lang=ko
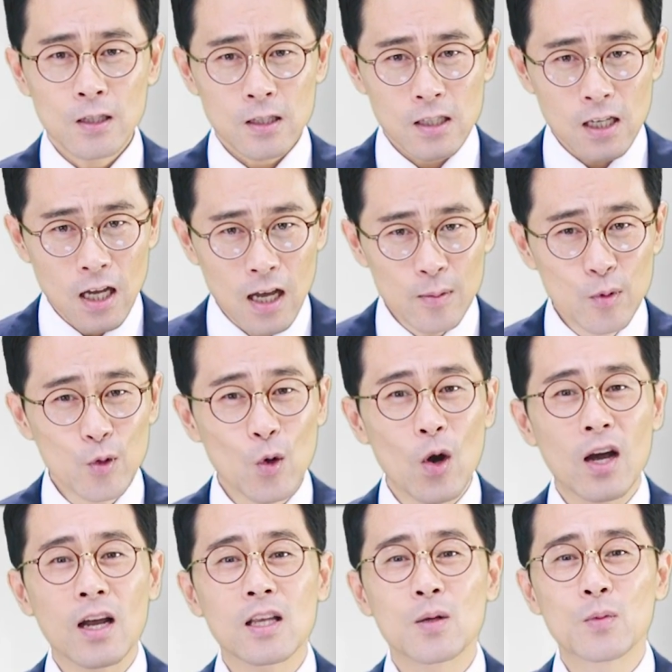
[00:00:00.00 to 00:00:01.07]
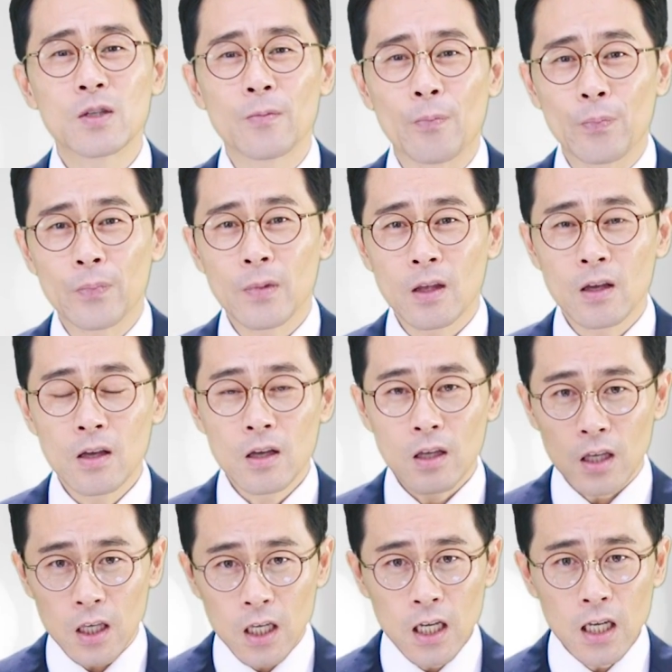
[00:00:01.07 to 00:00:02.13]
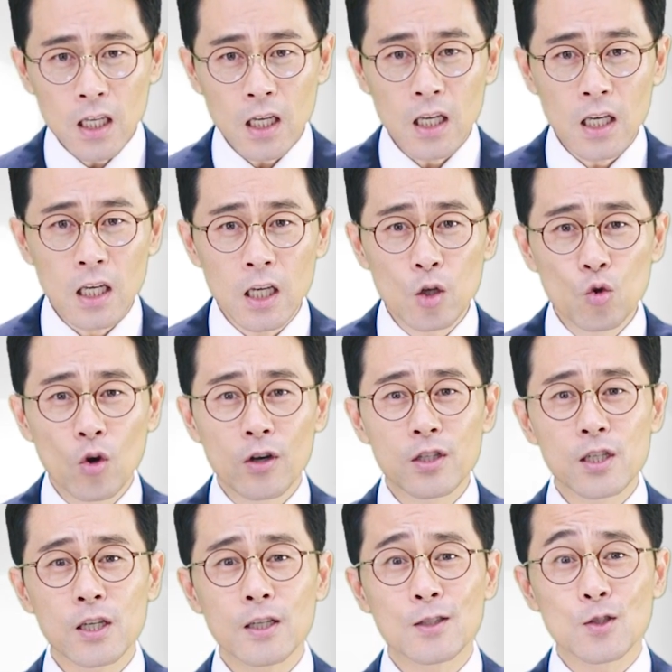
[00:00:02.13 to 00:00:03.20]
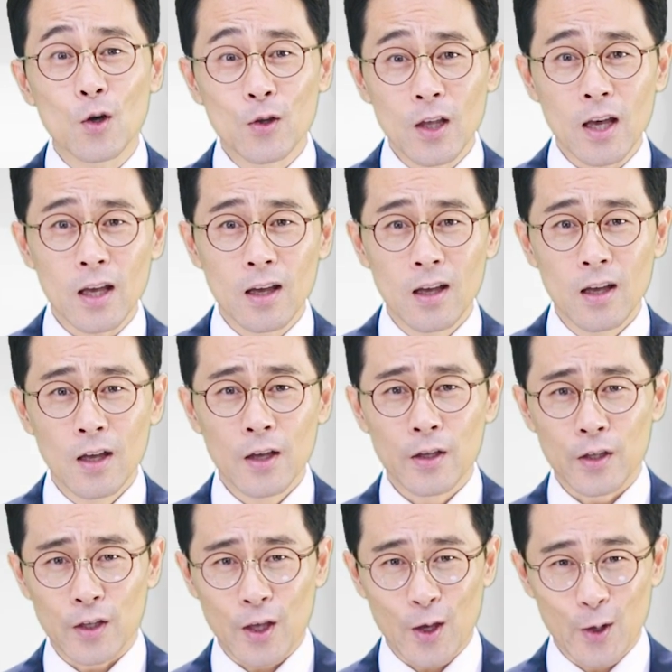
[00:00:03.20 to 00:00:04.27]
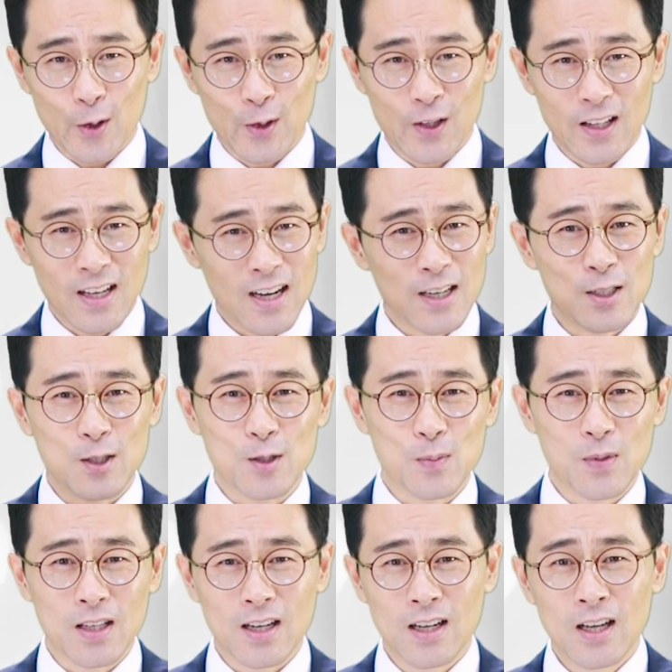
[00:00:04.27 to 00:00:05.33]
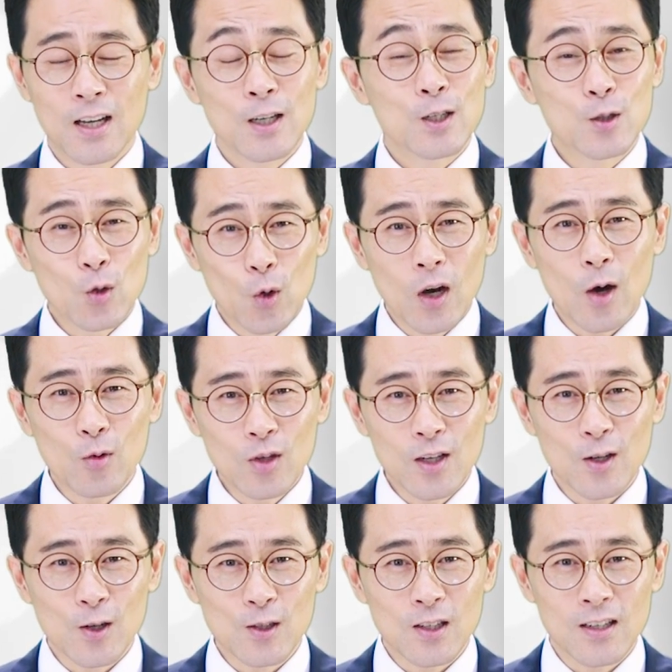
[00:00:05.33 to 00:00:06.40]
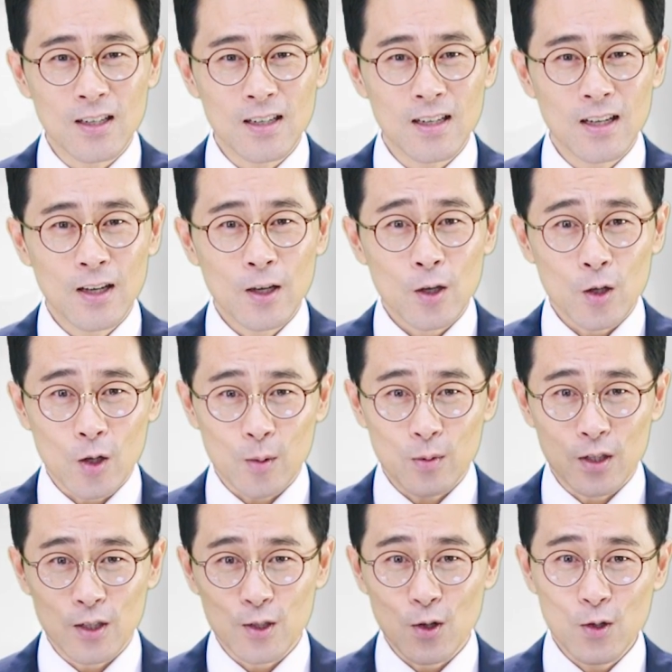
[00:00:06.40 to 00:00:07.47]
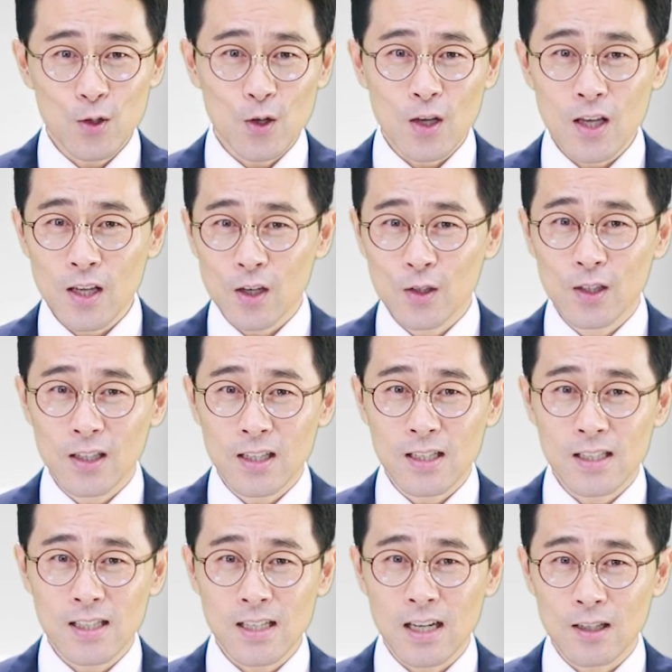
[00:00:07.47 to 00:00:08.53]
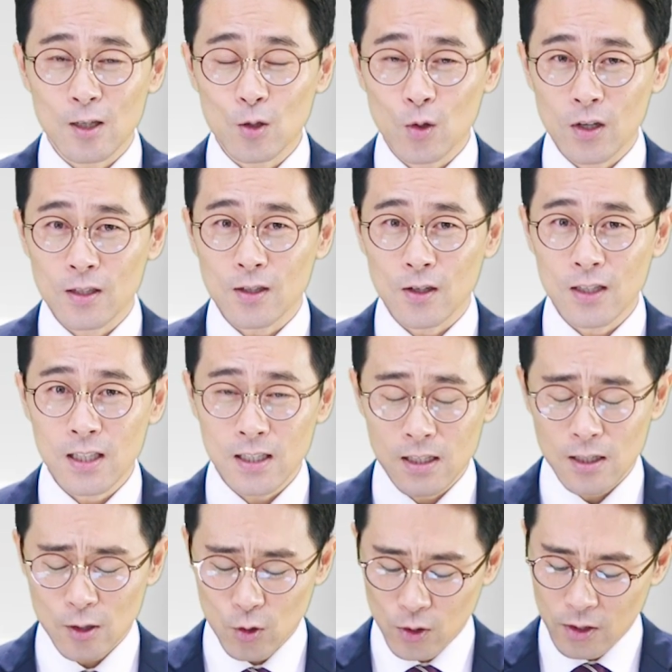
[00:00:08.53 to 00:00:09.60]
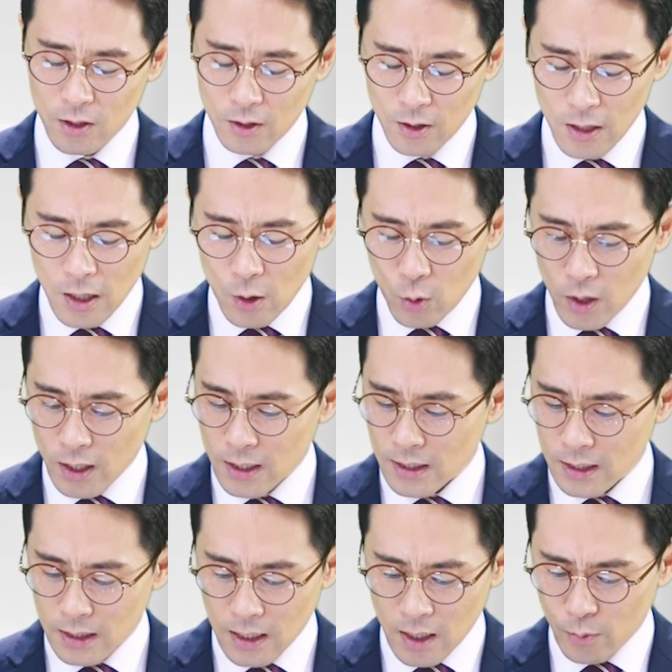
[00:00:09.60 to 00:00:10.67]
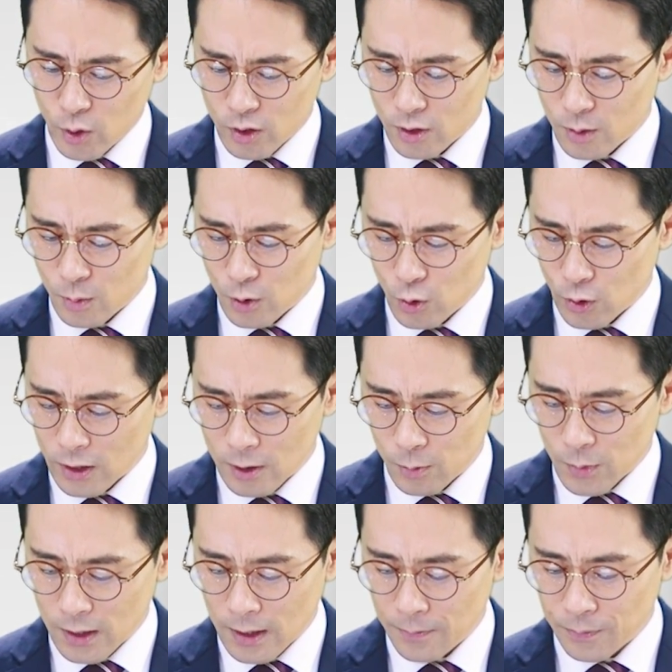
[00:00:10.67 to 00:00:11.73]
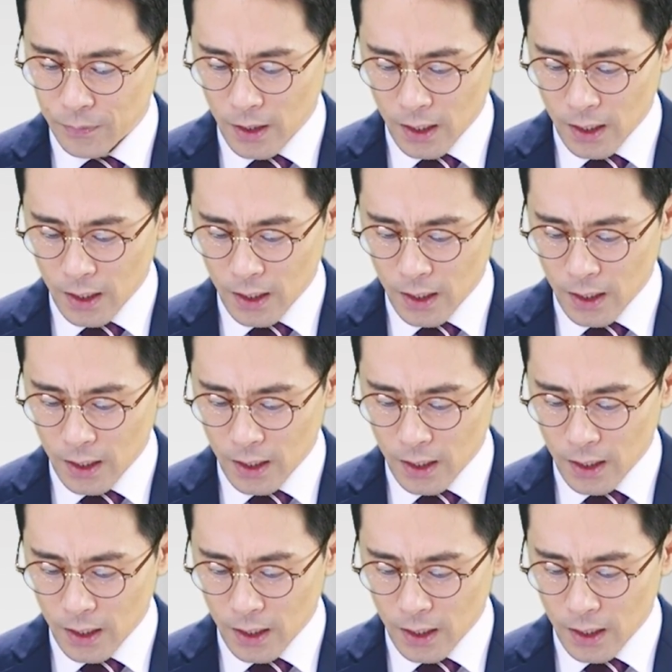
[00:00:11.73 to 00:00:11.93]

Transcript: 참으로 하나님은 이 일이 이루어지기 전에 예언하셨습니다. 그 놀라운 기록들을 여러분들이 성경의 예언들 시간을 통해서 시리즈를 통해서 확인해 보셨으면 좋겠습니다.